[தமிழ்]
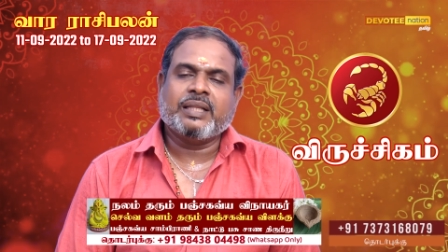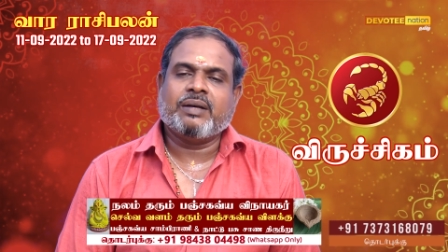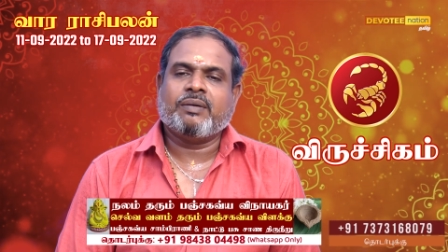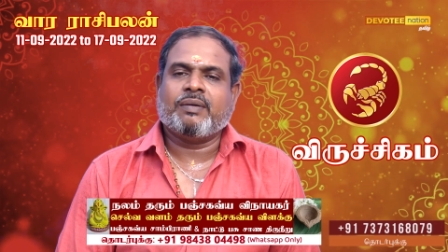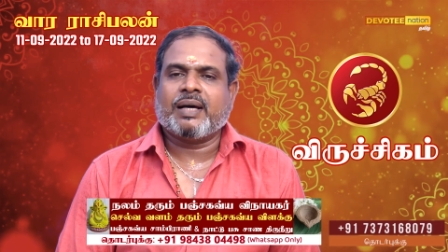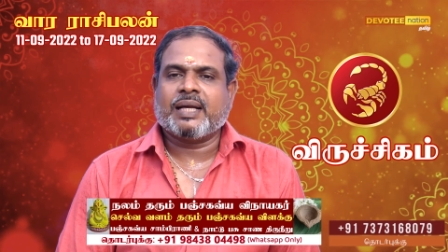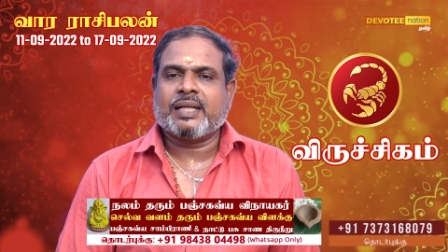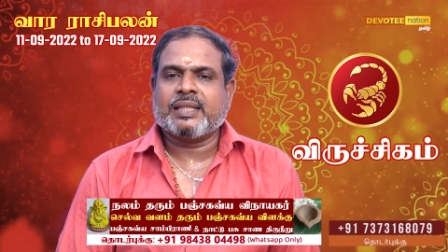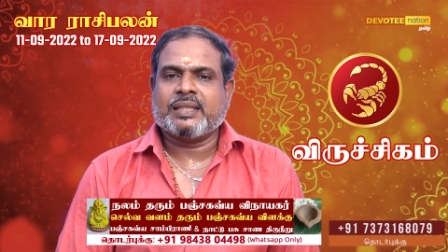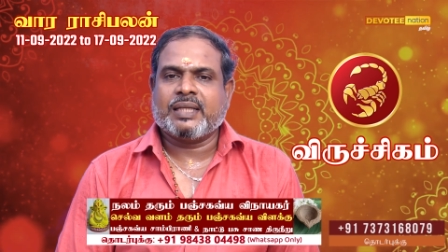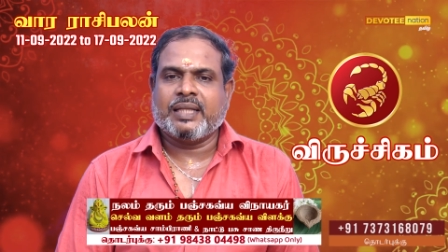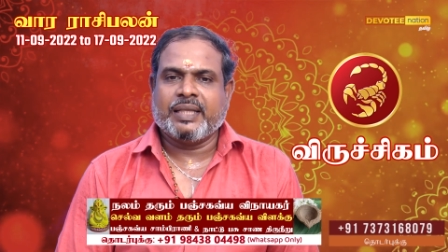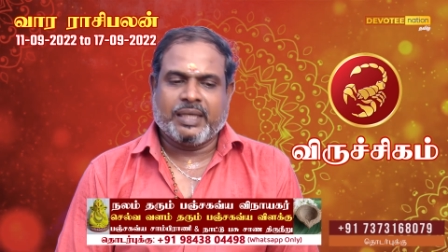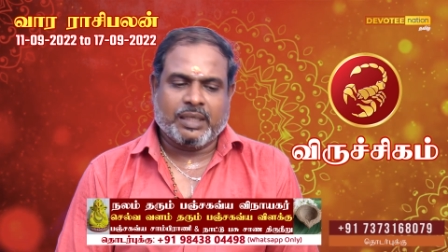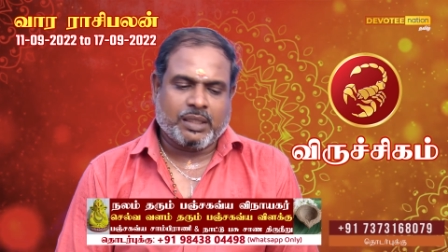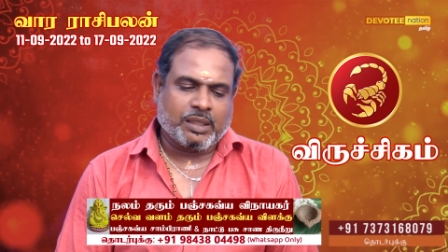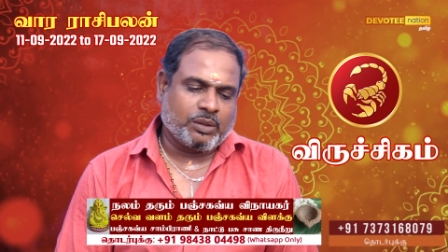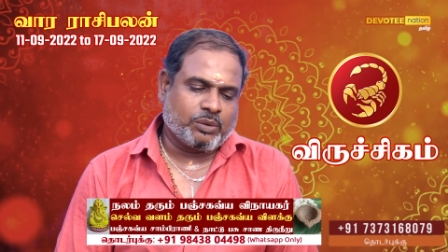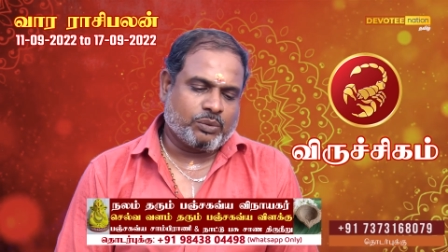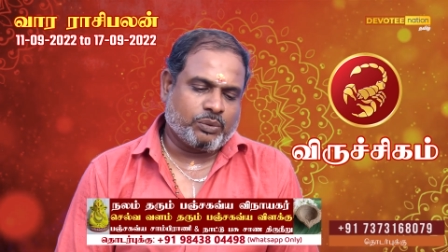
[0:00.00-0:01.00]
இப்போ இந்த
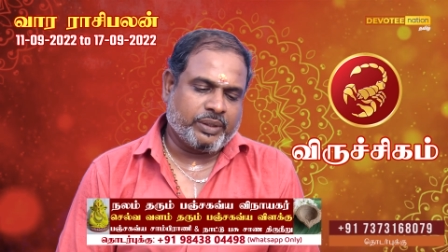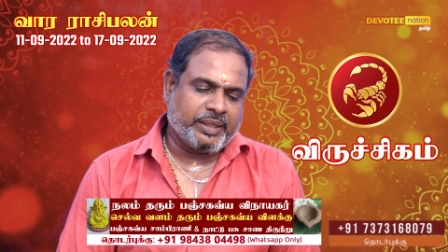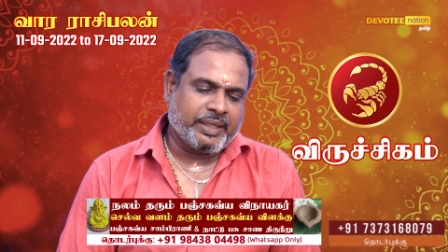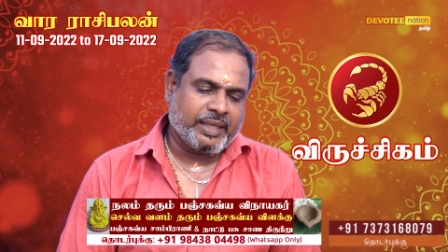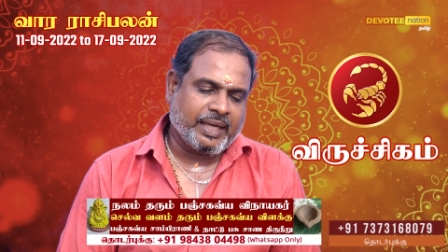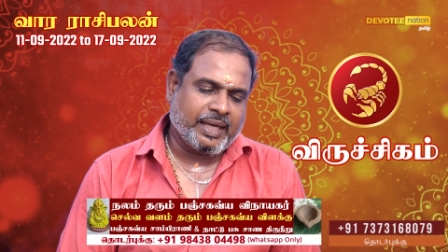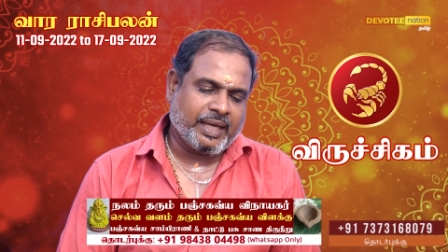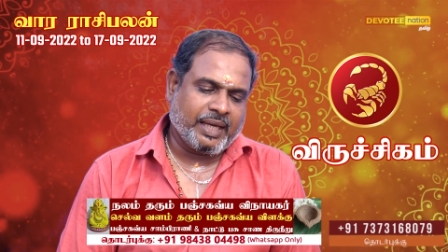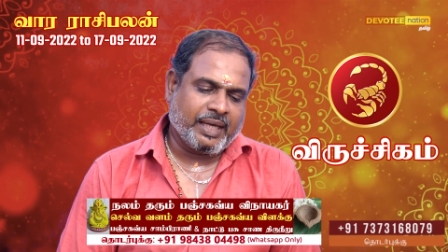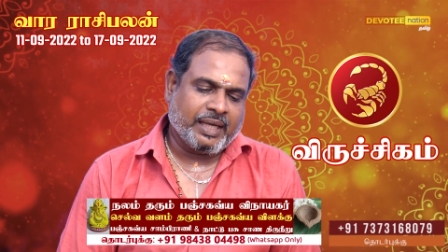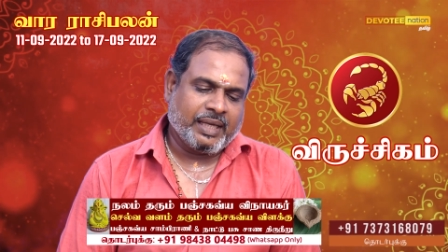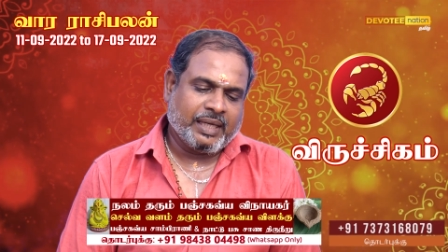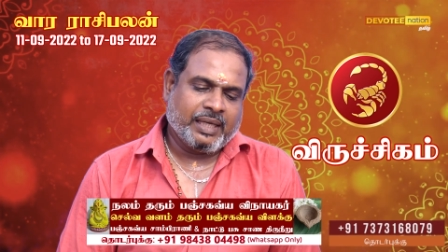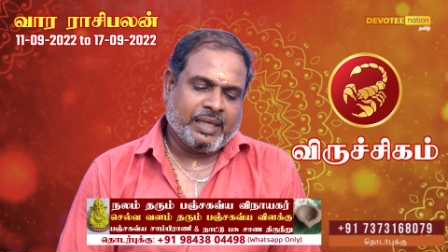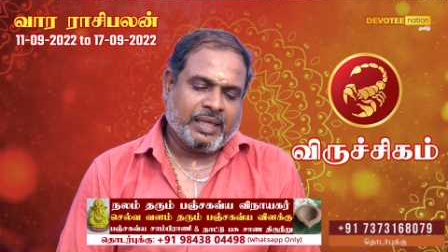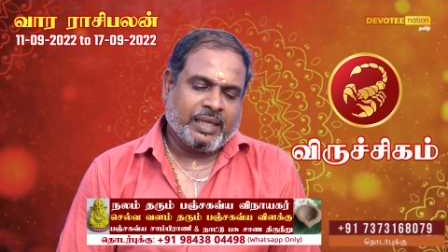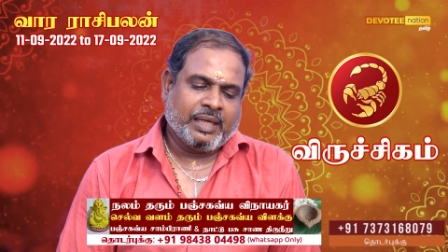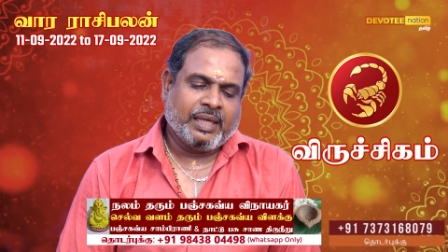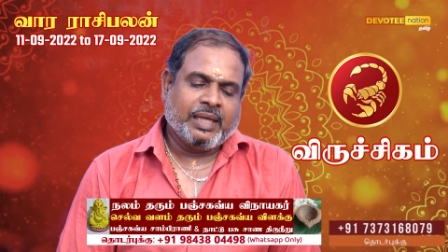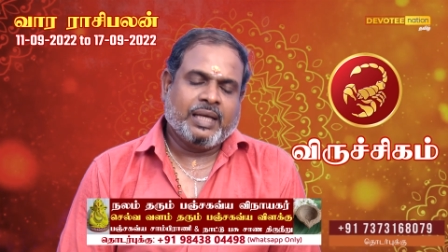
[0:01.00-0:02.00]
வாரத்தில் இருக்கக்கூடிய
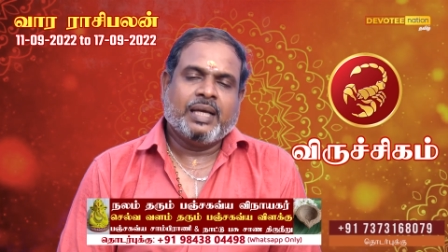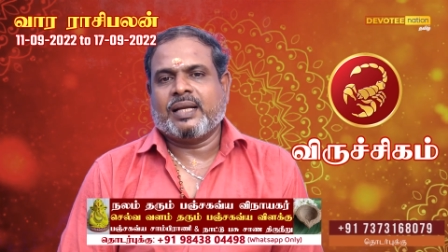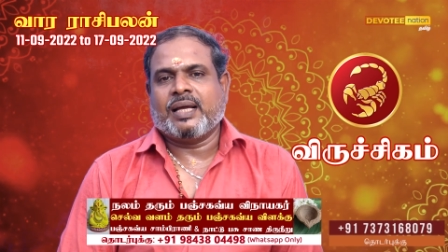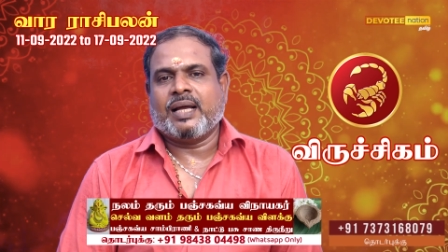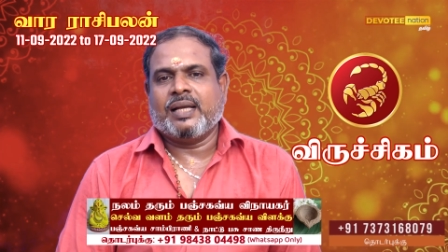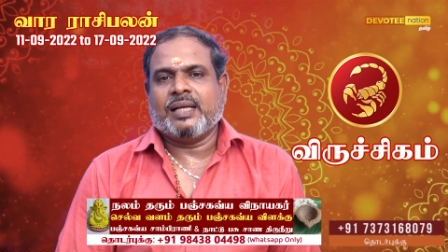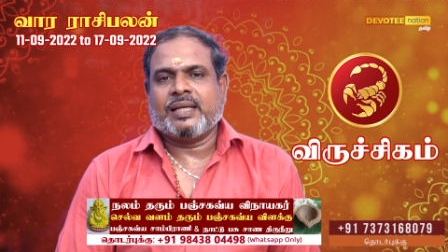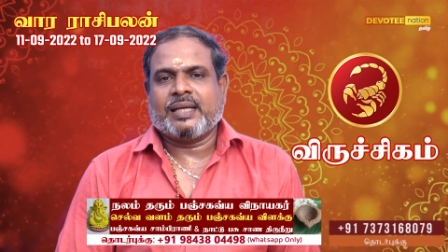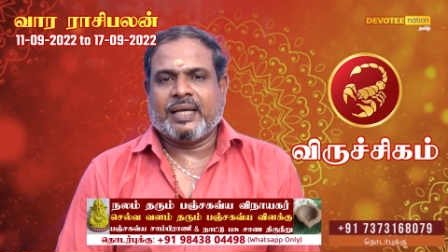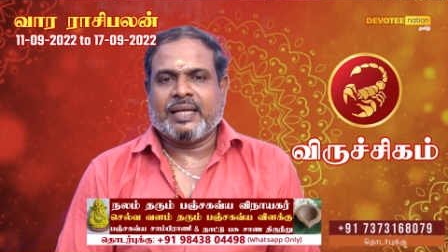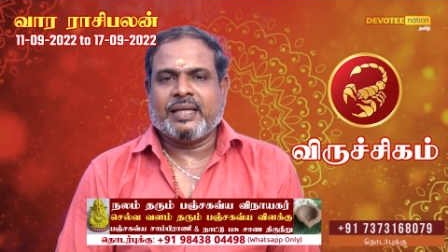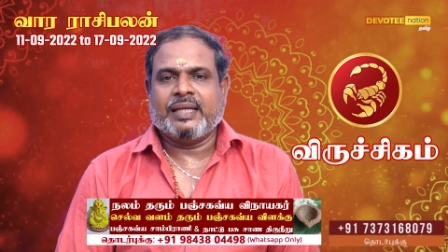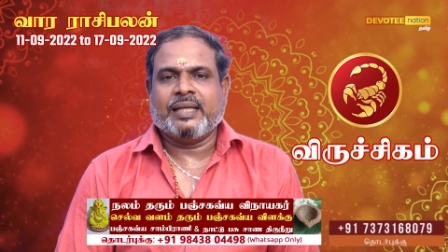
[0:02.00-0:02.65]
நல்ல